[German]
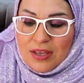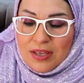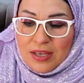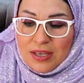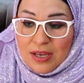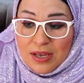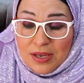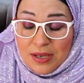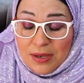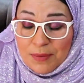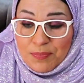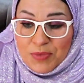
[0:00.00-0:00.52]

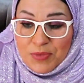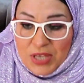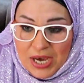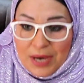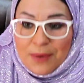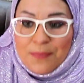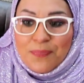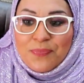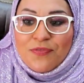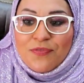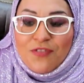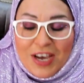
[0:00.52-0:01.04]
Ähm, ja,
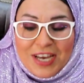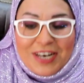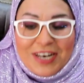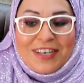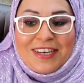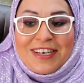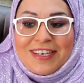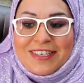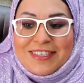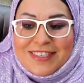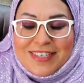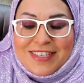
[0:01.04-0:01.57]
weiter
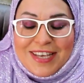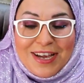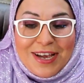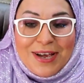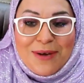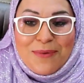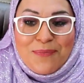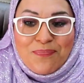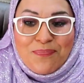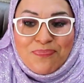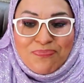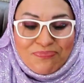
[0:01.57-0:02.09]
geht's.
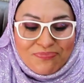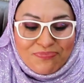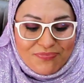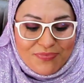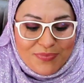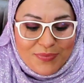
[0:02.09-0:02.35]
Ähm,